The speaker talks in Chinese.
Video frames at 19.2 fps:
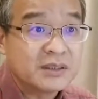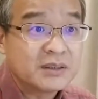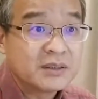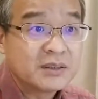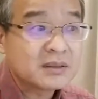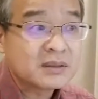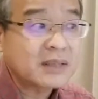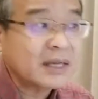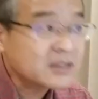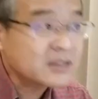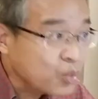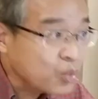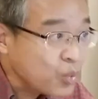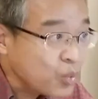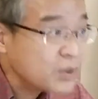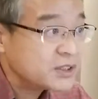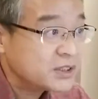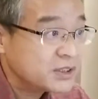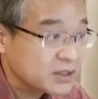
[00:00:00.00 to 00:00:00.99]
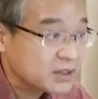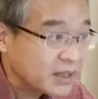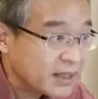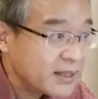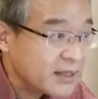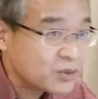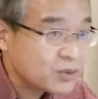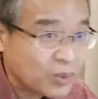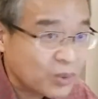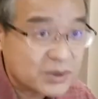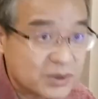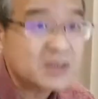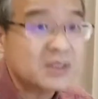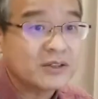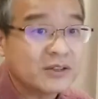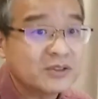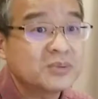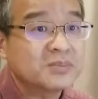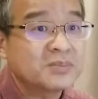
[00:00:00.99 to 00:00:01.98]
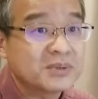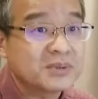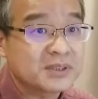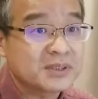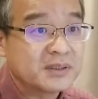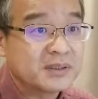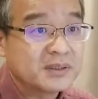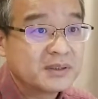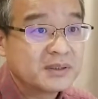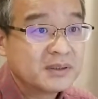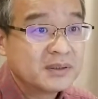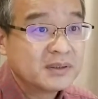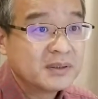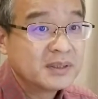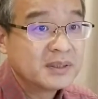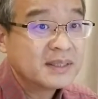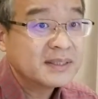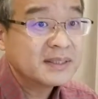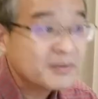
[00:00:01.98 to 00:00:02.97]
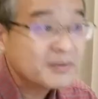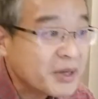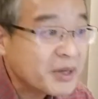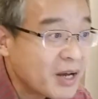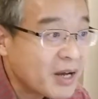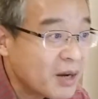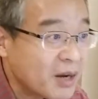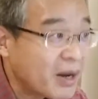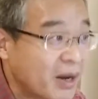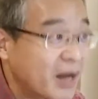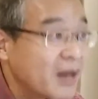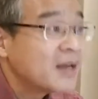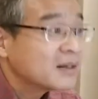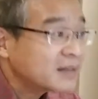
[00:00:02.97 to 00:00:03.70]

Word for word: 他是国企，他连董事长就不是，明白了吗？